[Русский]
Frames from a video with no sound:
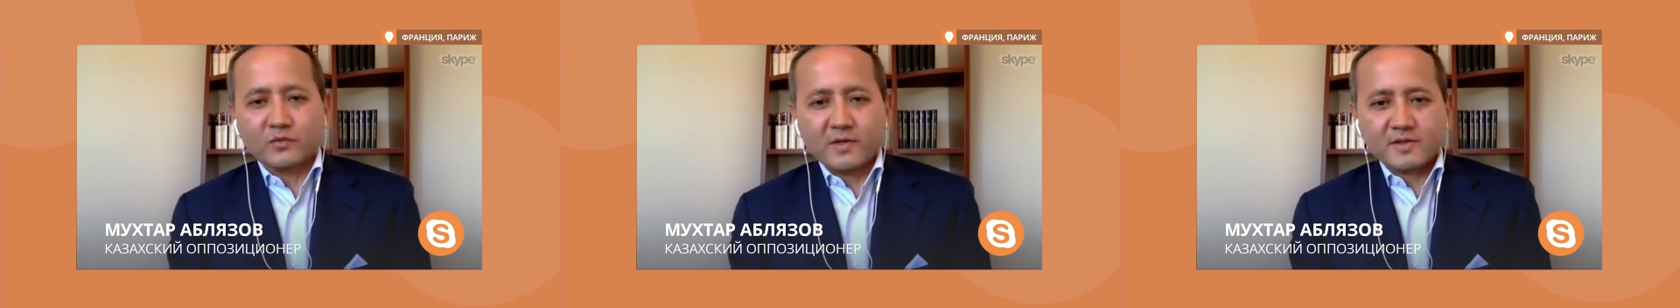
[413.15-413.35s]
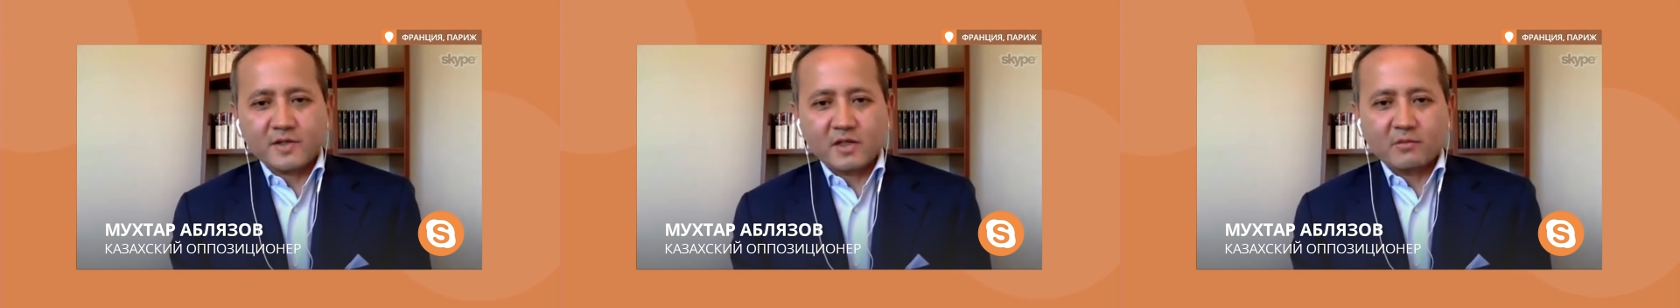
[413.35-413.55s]

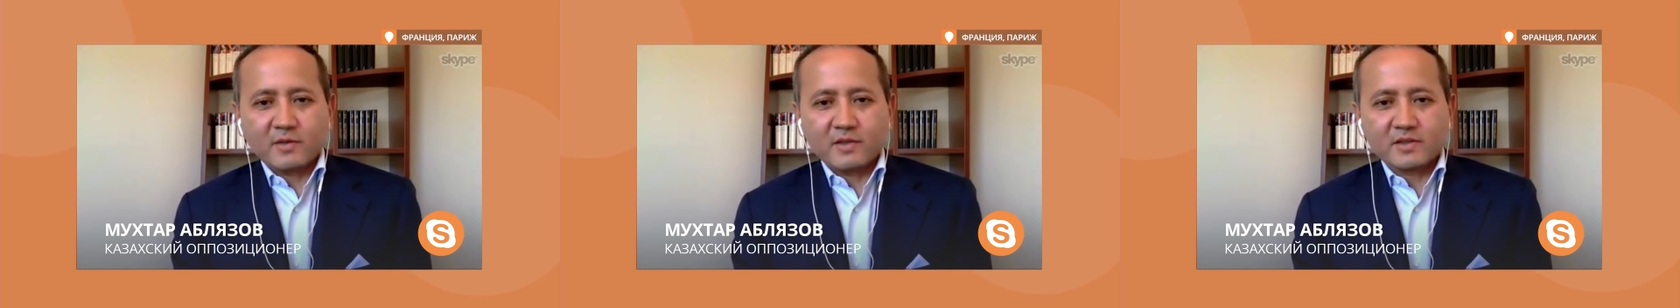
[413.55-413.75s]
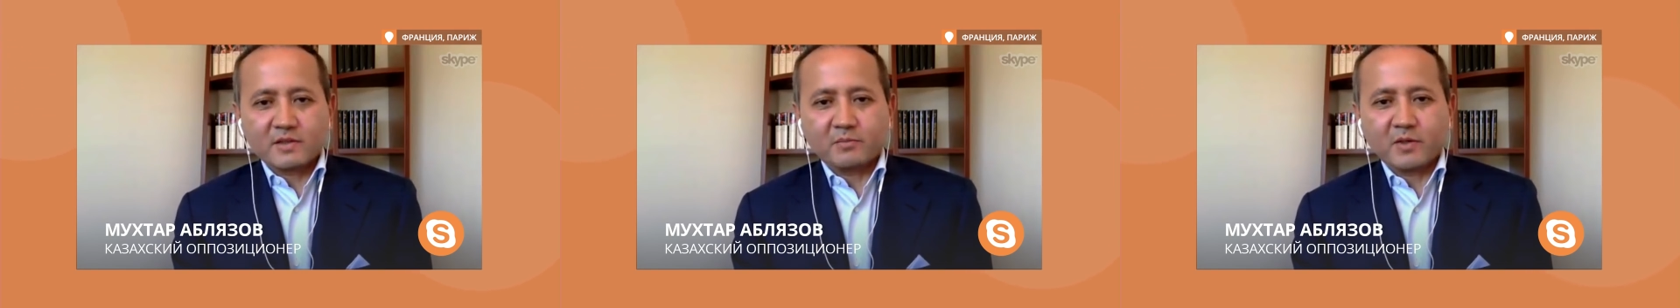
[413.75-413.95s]
я
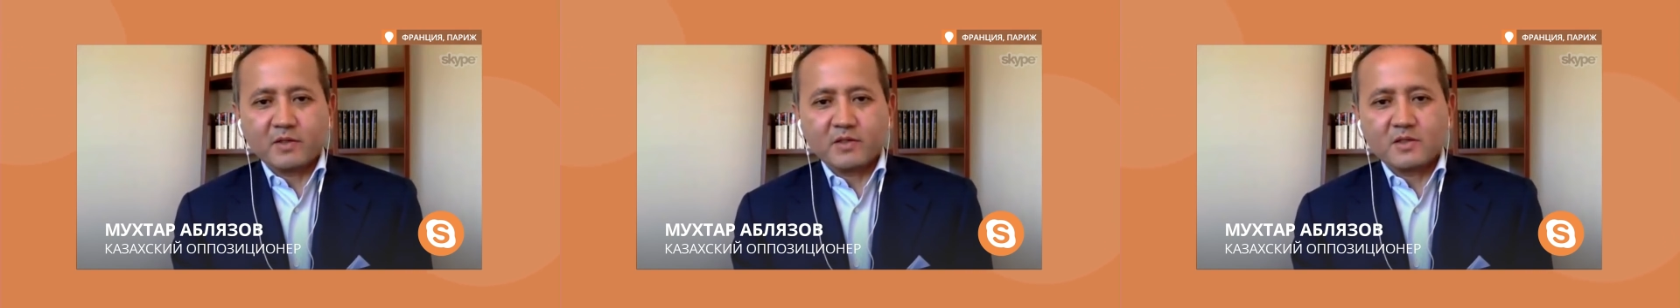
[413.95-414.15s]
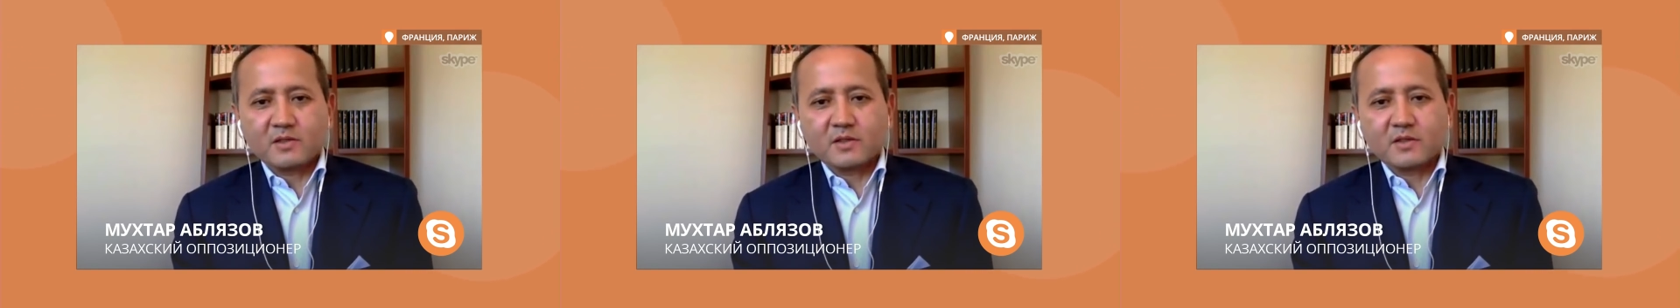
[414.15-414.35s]
занимался
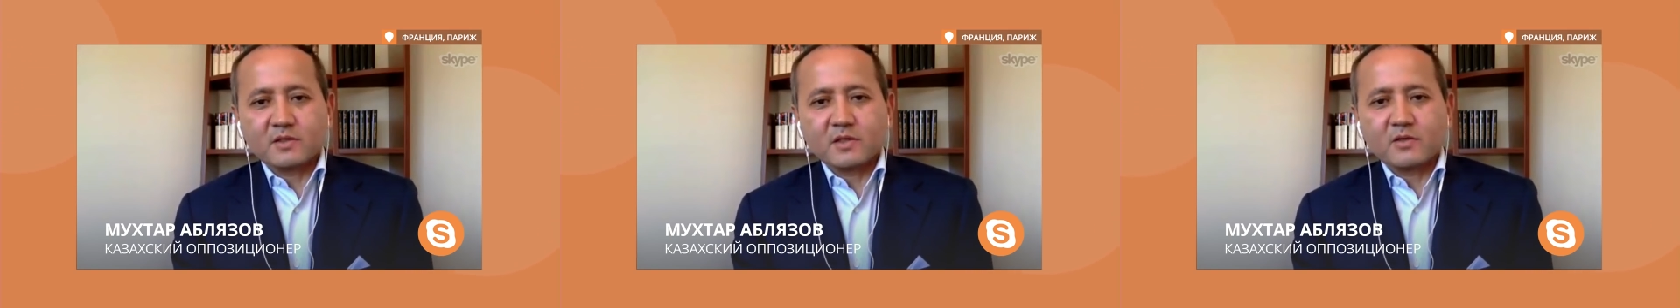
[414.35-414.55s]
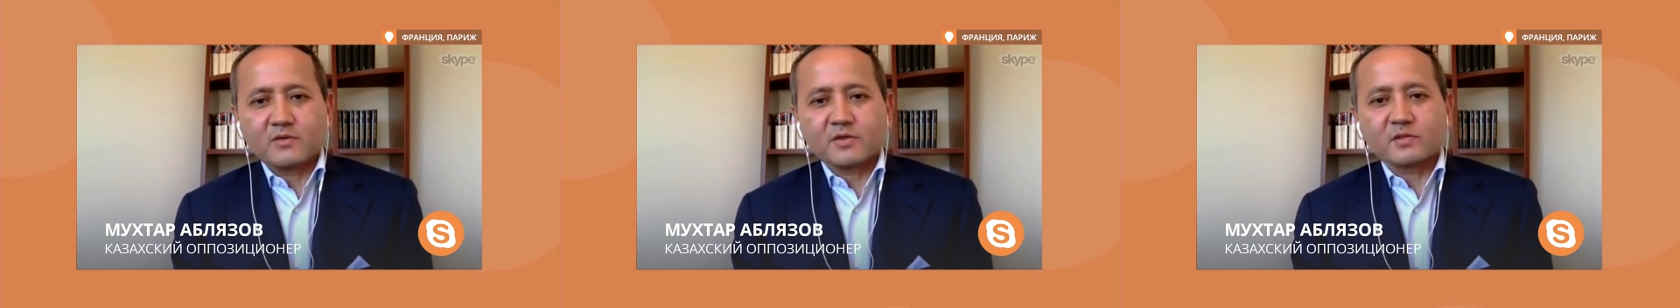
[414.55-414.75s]
политической
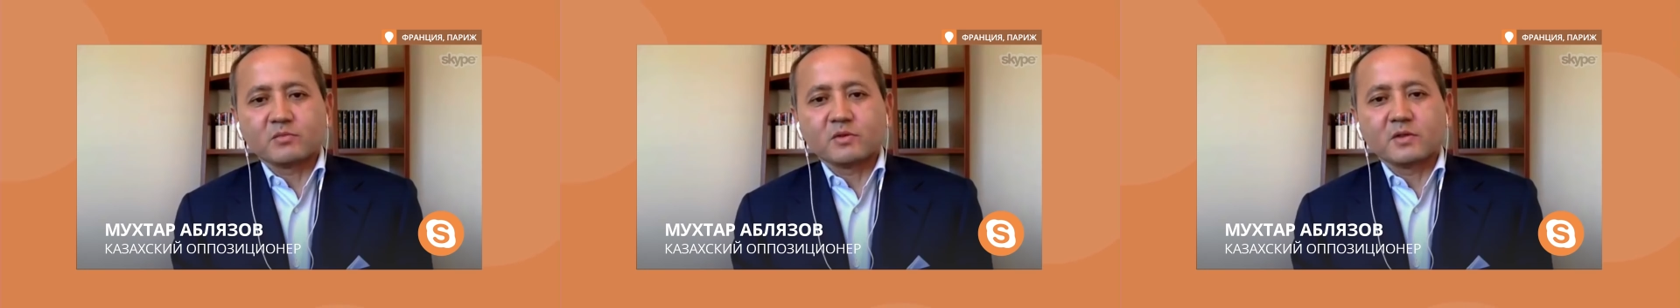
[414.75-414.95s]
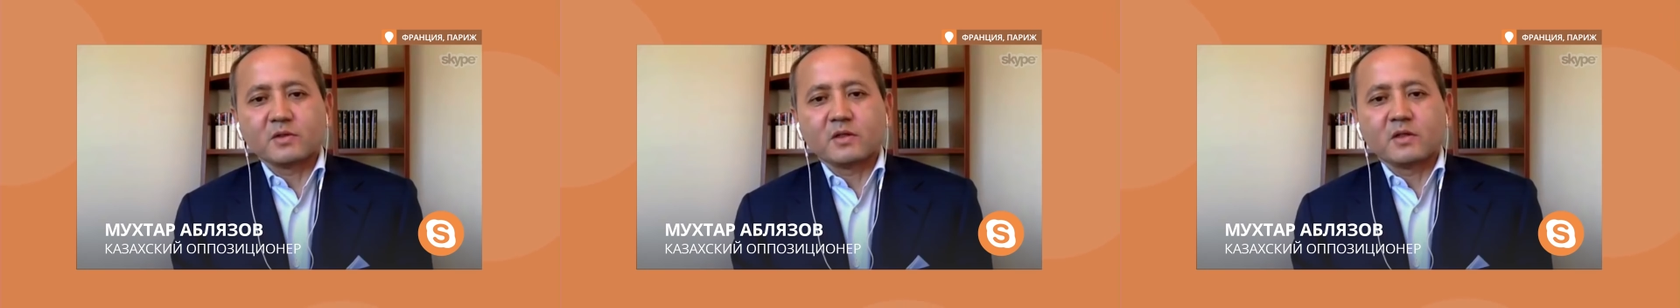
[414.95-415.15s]
деятельностью,
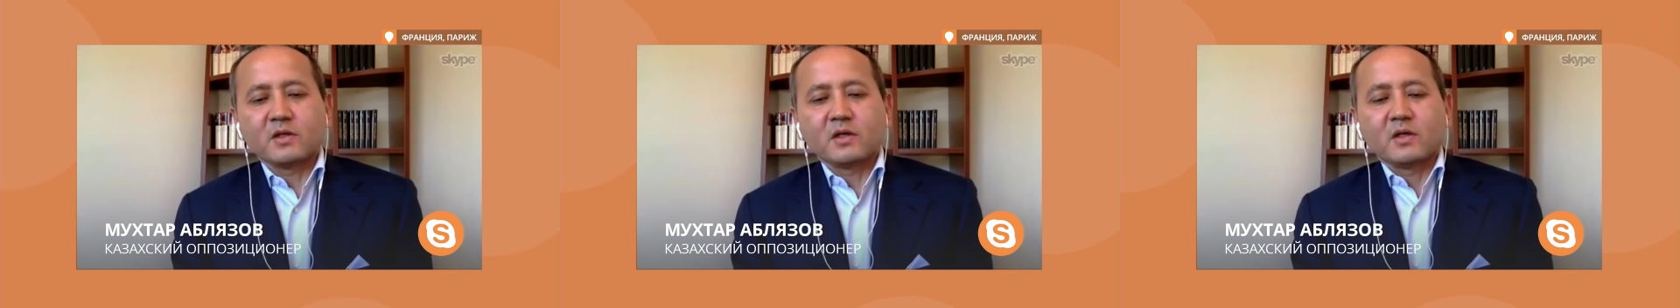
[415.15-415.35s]
было